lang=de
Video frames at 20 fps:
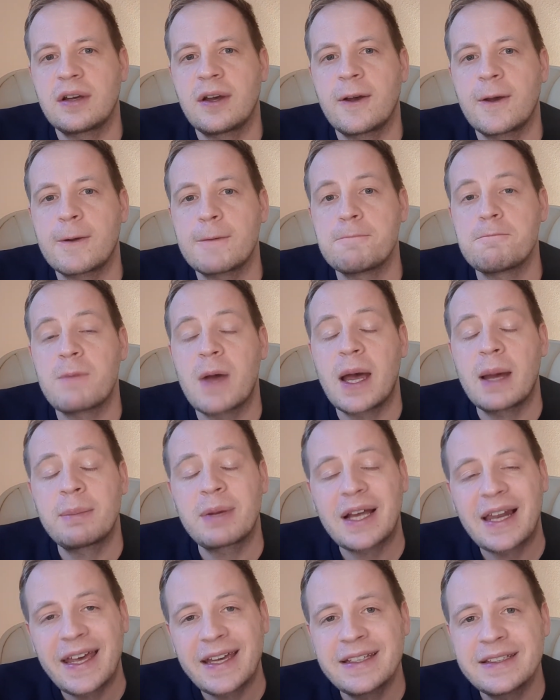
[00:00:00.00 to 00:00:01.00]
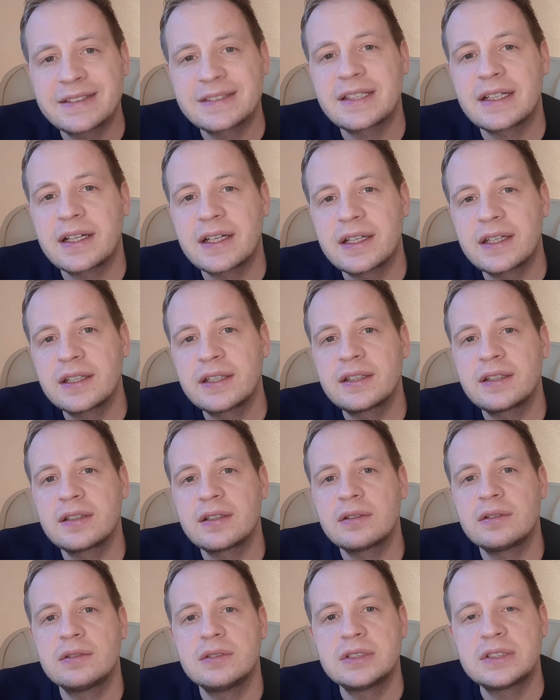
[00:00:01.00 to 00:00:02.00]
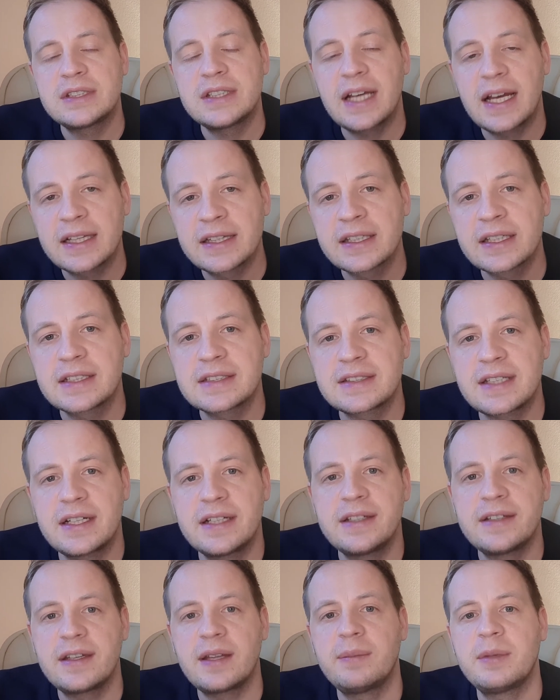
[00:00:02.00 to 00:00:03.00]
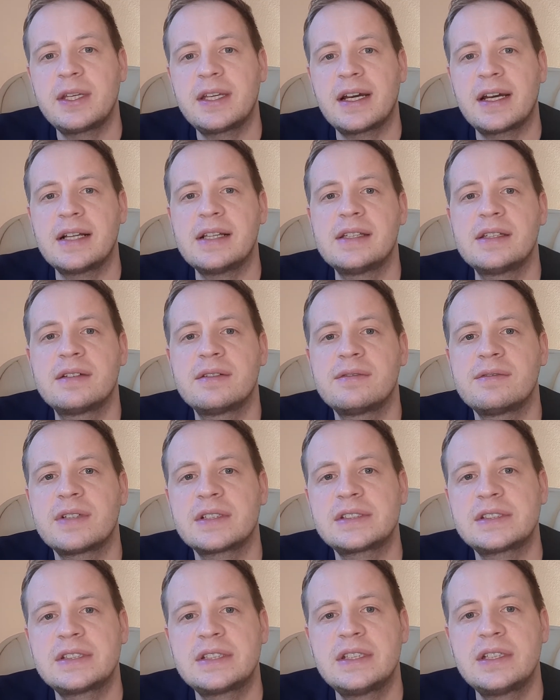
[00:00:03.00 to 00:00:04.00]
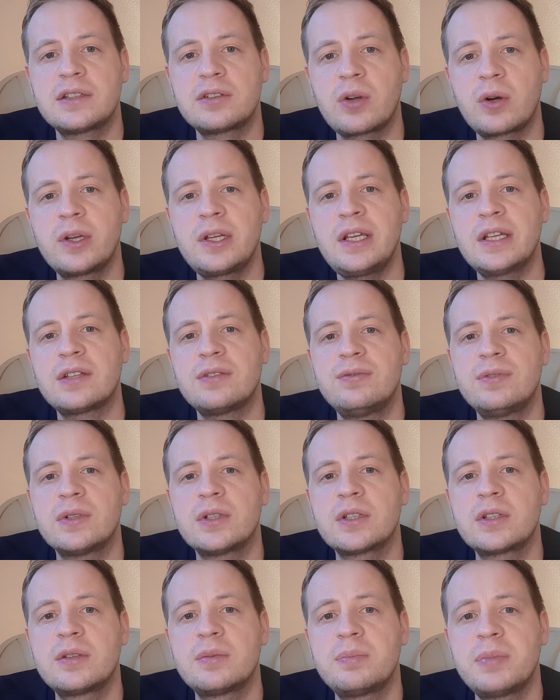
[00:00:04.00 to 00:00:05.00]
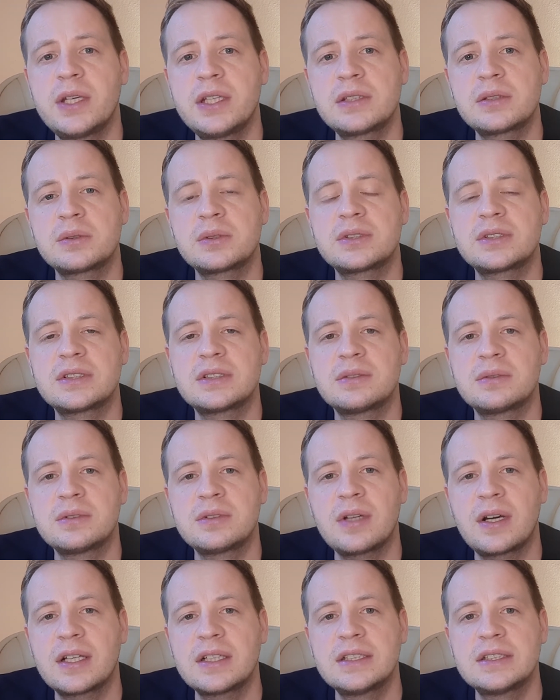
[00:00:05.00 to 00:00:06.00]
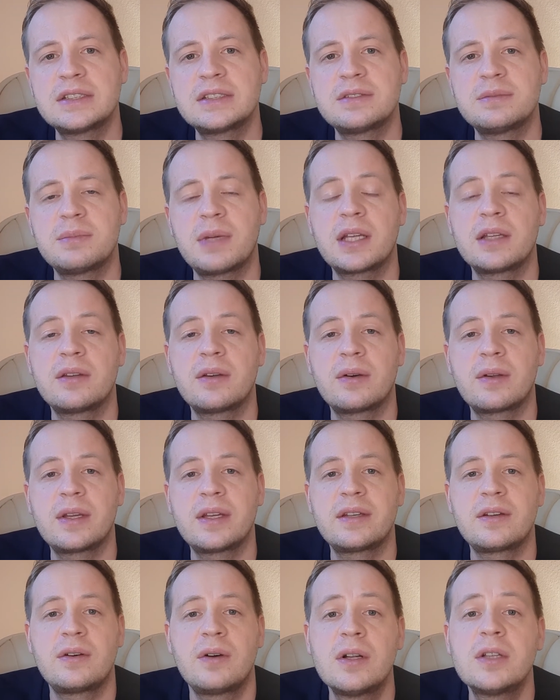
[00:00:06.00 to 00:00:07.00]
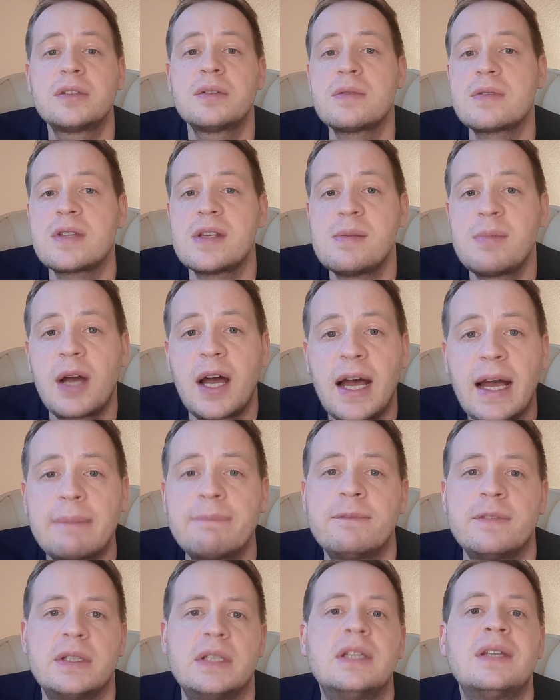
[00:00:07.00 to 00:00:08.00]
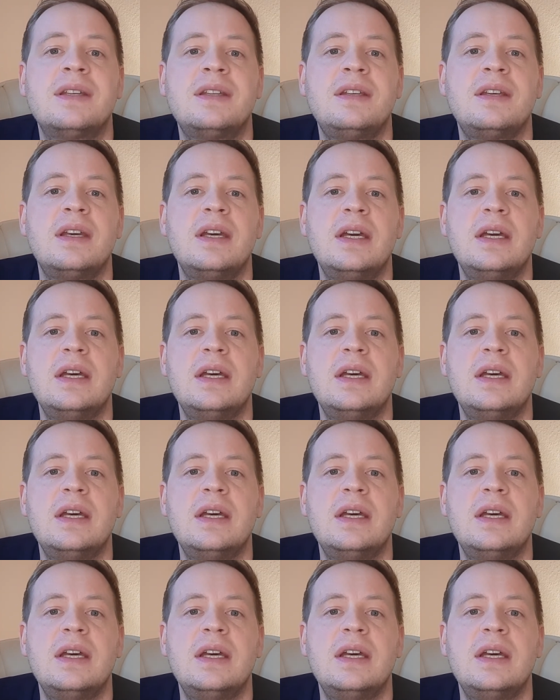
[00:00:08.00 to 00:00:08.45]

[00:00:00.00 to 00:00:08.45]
Ähm, aber gleichzeitig ist die andere Seite der Medaille, was hier deutlich wird, Petrus und Johannes machen deutlich, Gold und Silber haben wir nicht.